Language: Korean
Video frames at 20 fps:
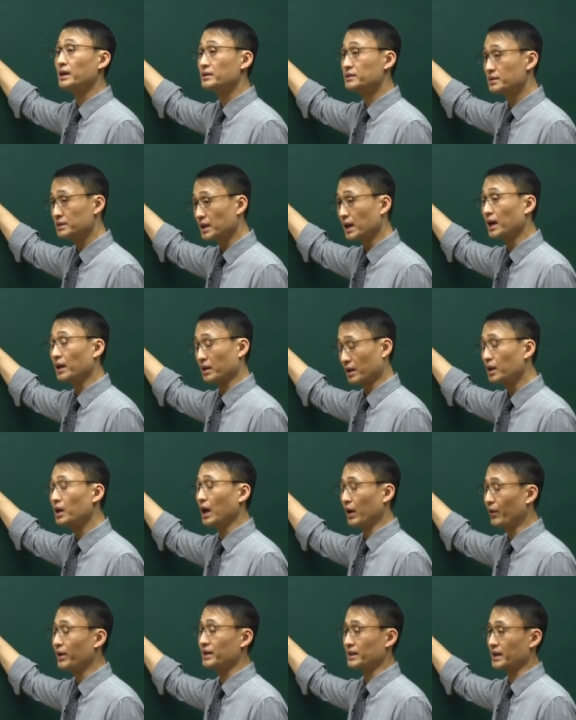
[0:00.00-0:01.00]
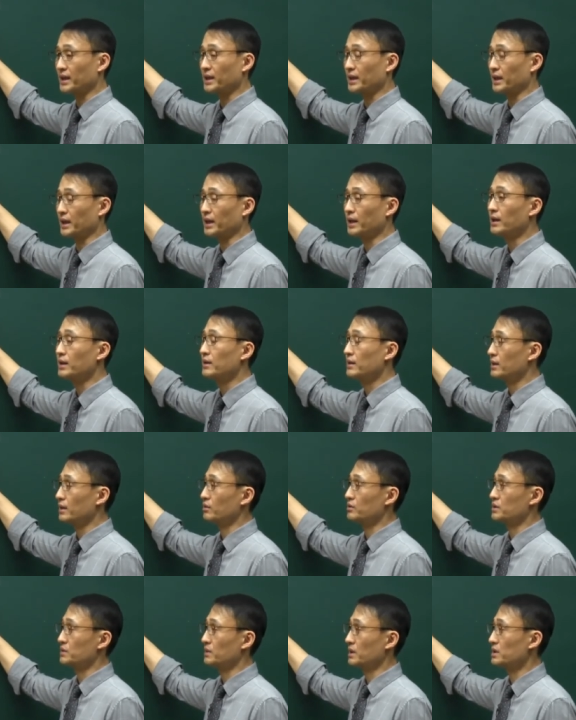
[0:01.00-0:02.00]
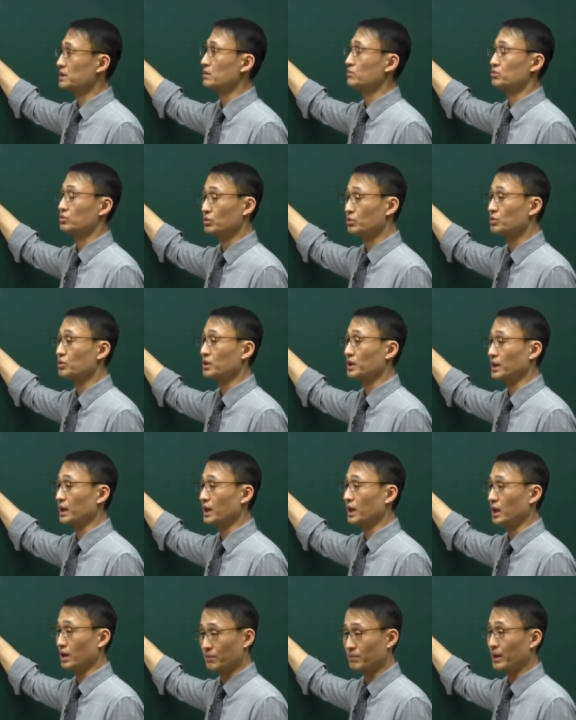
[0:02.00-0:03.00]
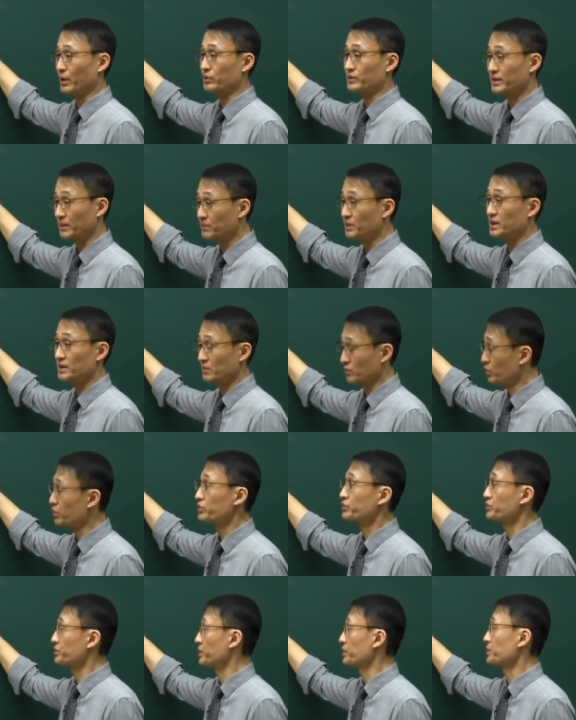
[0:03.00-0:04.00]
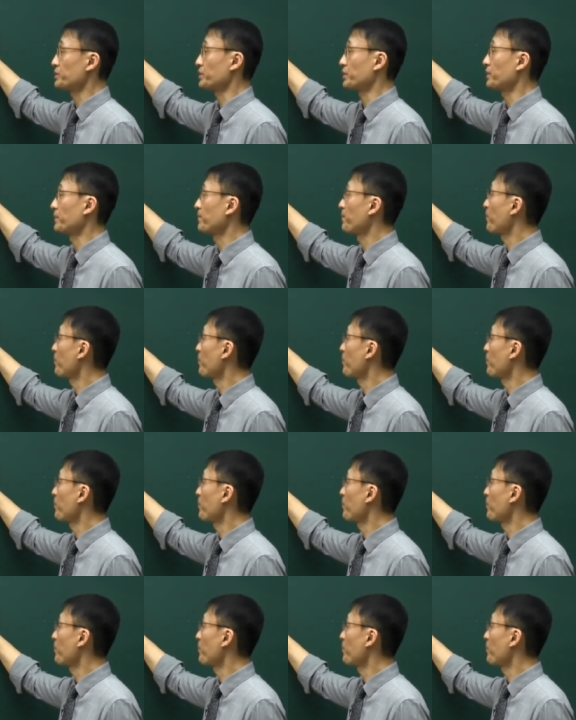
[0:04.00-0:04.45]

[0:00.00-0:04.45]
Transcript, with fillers: 한 자 이렇게 나와요 당연히 나오지만 어, 이제 무등록이니까 바로 3-3에 흐를 수 있죠